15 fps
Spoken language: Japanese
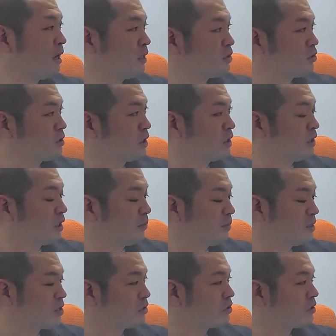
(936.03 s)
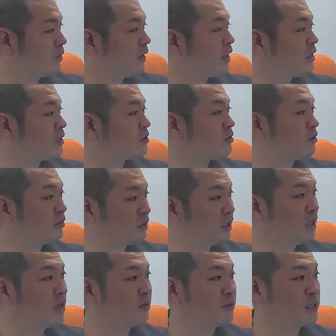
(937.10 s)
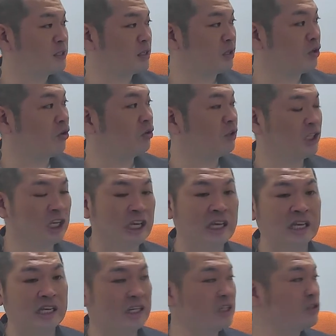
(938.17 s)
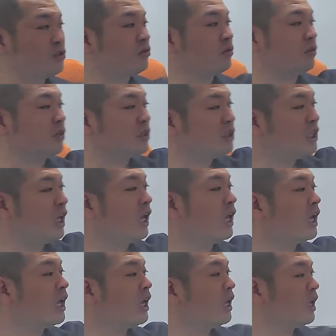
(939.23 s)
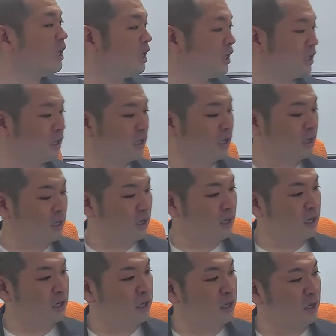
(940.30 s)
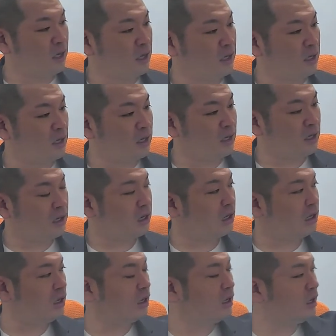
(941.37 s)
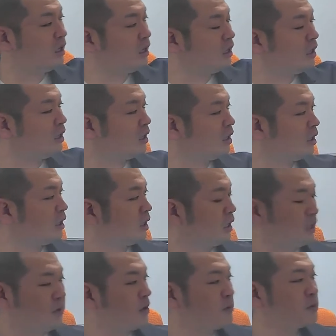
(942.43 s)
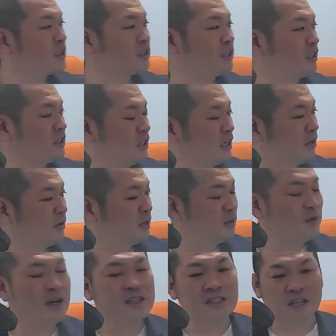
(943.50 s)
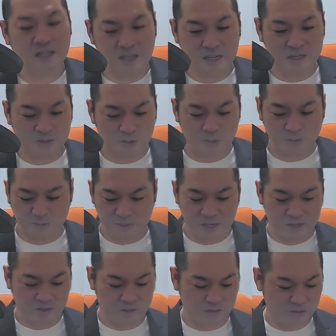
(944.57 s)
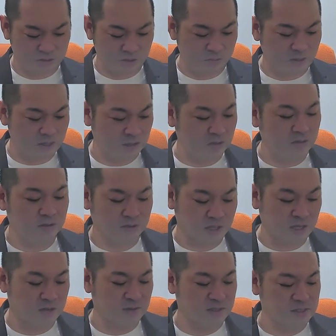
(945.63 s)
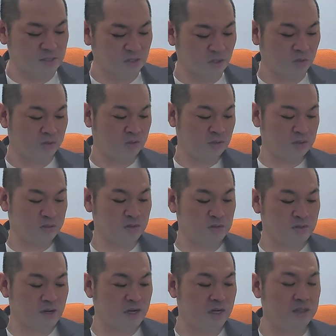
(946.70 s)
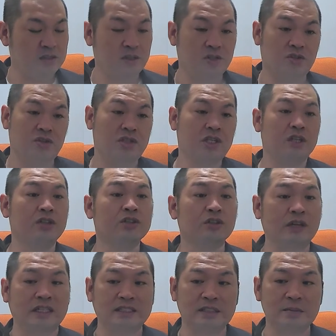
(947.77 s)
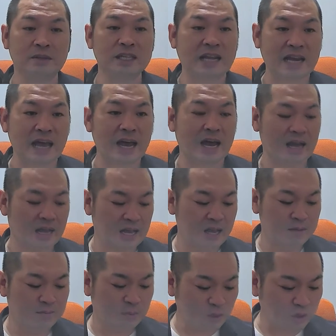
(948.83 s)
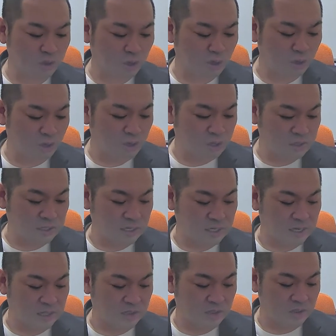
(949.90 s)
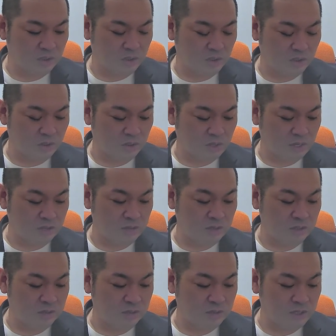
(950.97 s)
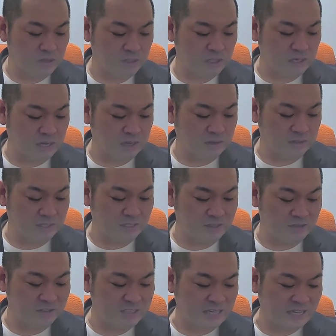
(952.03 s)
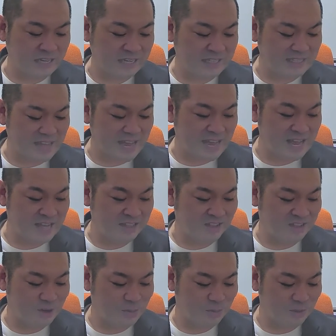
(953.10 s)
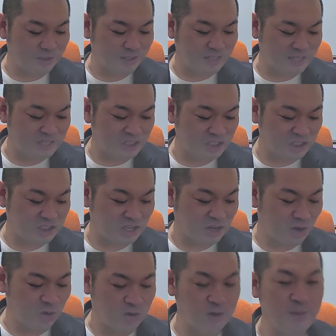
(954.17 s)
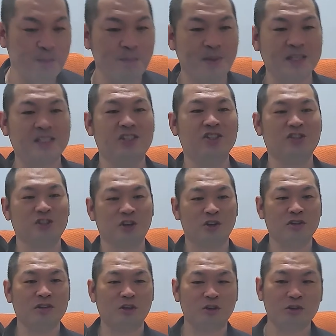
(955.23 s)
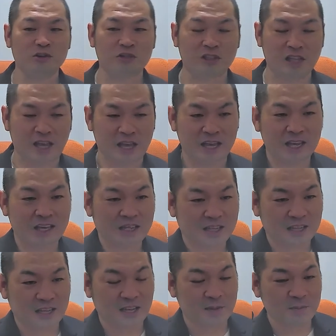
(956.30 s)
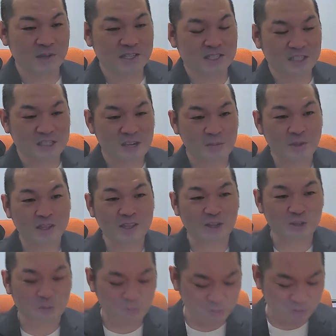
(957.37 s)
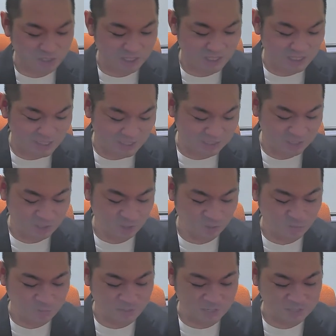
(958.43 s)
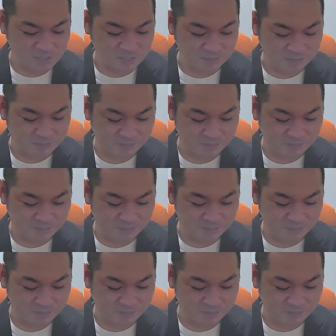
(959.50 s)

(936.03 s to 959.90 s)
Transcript: 書籍なんかめちゃくちゃわかりやすいので、山崎さんの本に行き着くとかして、えー、え、山崎さんじゃないよ。岩井さんか。ごめん。あの、ヒューマンギルドのね、岩井さんの本とかすごくわかりやすいで、そっちに行くとかしてみたら、もっと、なんかあの、アドラーに触れる機会ができるんじゃないかなとか思ったりしておりますよ。ということで、えー、めっちゃ喋ってるとこきりないんで、ちょっと皆さん、